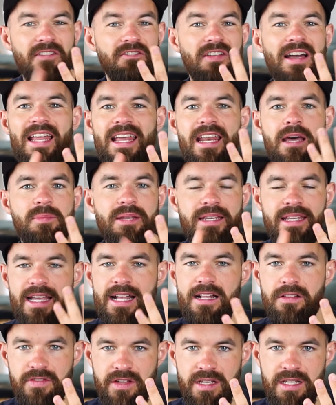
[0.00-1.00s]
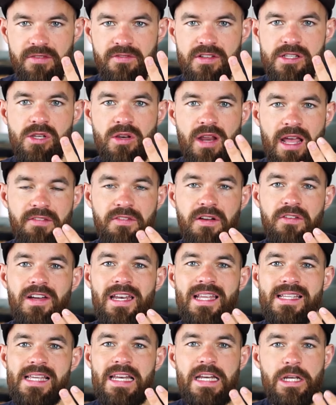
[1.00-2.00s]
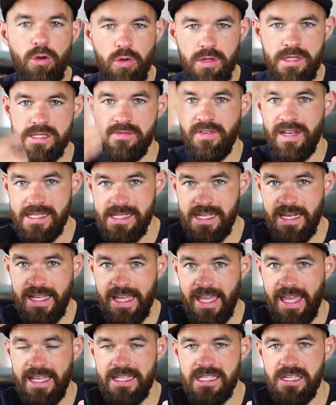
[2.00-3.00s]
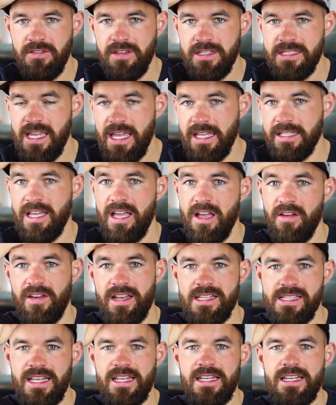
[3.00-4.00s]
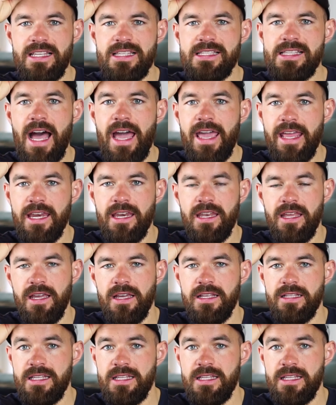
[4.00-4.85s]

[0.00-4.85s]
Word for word: weil er damit Geld verdienen will, sondern einfach, weil er seine Kunst, weil er seine Kreativität, weil er seine Design,